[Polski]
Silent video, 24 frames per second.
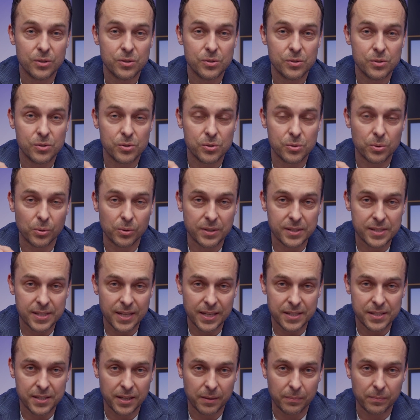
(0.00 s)

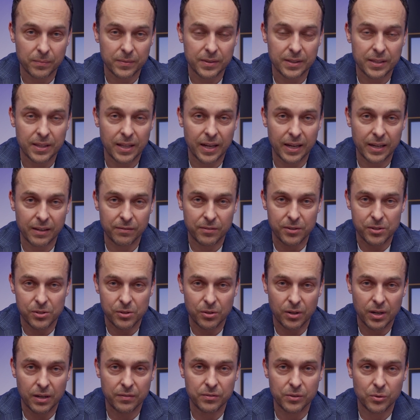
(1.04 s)
Sukcesem dla
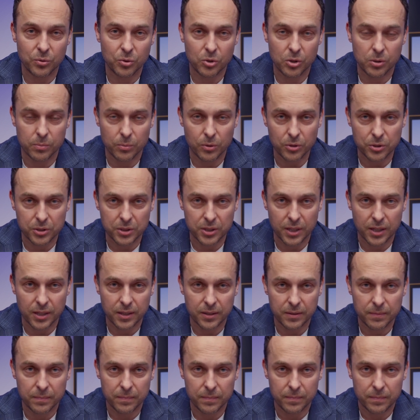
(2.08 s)
inwestora w
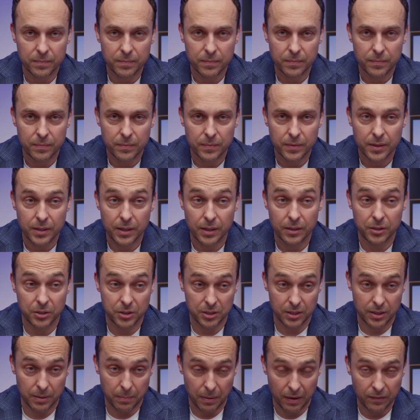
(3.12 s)
nieruchomościach, kiedy
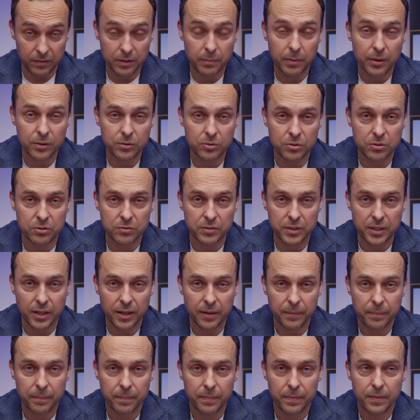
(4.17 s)
się naprawdę bardzo
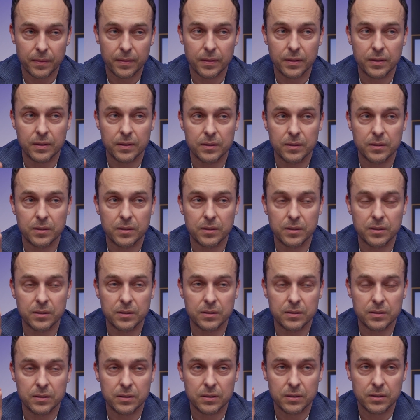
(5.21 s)
rozwija,
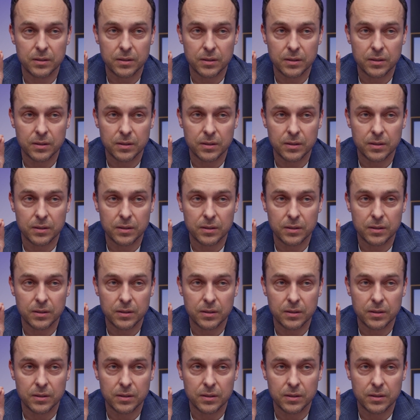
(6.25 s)
jest